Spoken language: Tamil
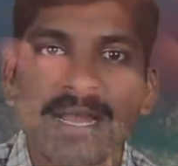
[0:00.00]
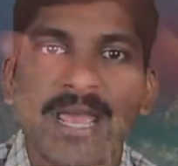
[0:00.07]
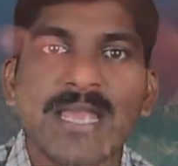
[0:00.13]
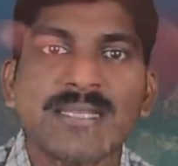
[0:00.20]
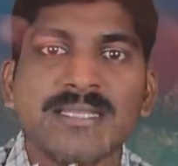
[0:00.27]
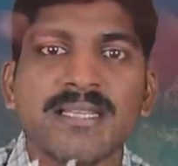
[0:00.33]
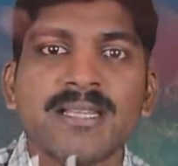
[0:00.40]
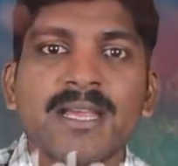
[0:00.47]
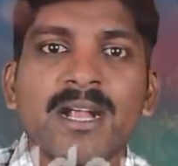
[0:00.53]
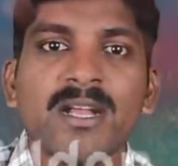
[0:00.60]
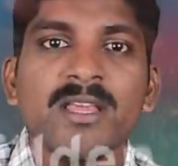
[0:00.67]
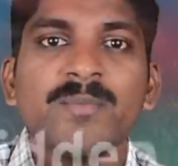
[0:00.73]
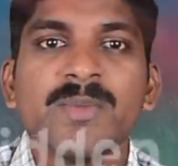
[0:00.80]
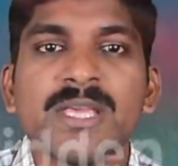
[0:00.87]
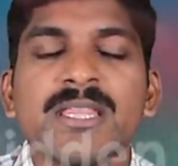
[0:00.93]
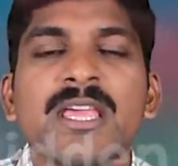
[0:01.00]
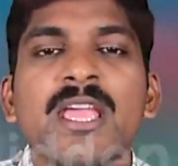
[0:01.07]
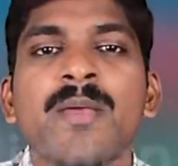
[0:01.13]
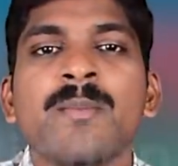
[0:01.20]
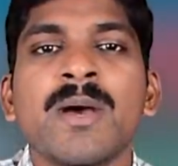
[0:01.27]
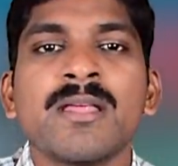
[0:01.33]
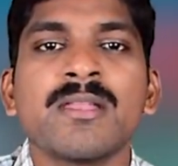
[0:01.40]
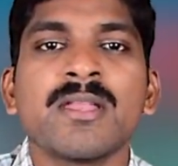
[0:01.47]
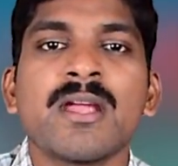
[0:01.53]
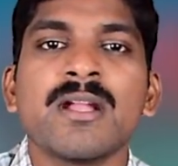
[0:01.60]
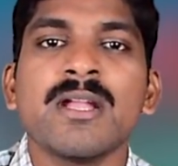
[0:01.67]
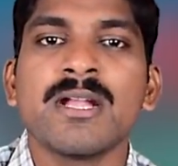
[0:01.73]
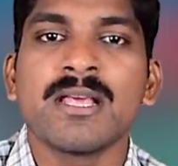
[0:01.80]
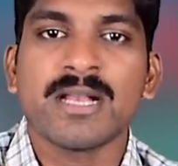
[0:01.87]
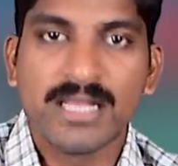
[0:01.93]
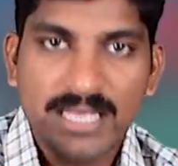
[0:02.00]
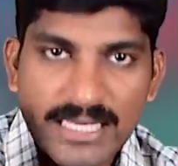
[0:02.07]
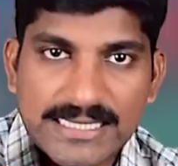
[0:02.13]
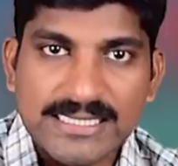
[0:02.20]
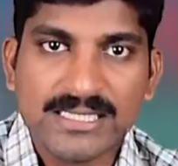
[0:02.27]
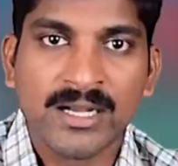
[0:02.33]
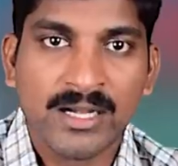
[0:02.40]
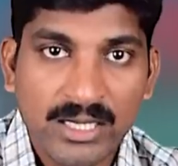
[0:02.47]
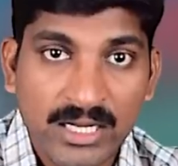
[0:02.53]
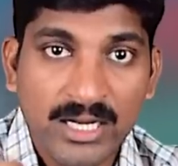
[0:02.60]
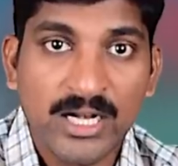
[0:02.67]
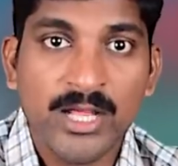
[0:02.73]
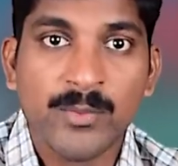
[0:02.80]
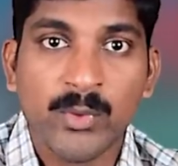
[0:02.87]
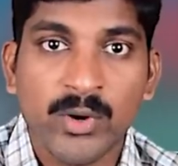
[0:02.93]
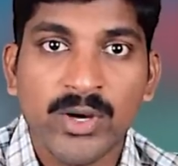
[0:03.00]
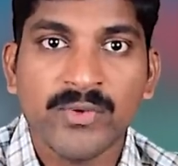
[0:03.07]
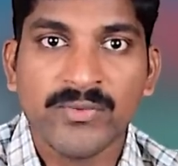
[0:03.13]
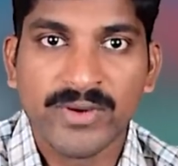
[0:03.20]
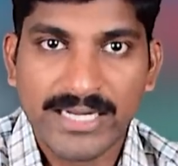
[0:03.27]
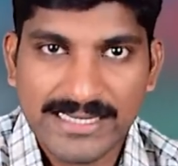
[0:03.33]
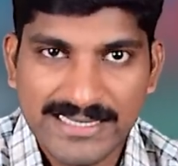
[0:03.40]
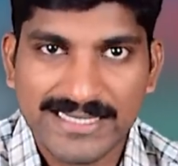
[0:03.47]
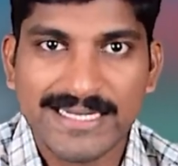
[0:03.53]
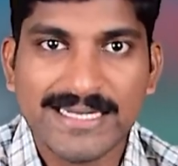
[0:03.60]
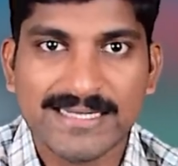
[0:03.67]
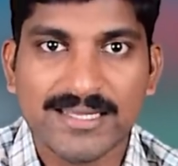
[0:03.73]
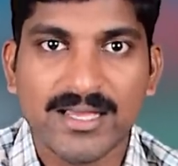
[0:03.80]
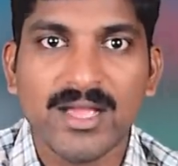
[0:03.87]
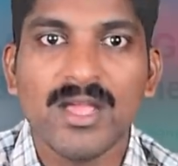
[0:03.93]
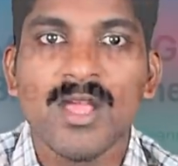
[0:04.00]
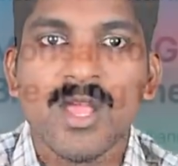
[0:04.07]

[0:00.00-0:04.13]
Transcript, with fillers: நைஜீரியாலையும் இதே மாதிரியான நிறைய ஜெனட்டிக்கலி மோடிஃபைட் சீட்ஸை